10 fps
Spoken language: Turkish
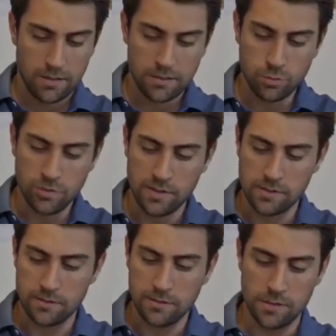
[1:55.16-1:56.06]
Hadi bunu
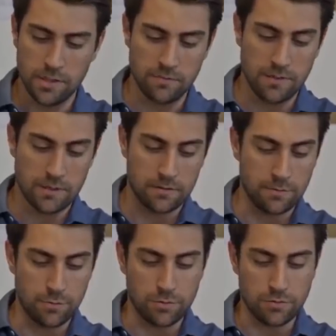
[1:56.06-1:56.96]
hazırlayacak
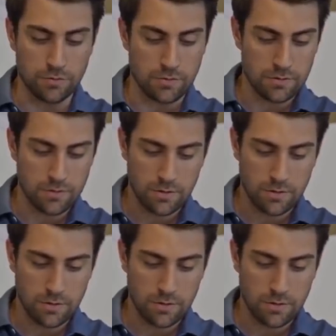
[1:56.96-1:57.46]
vakti buldun.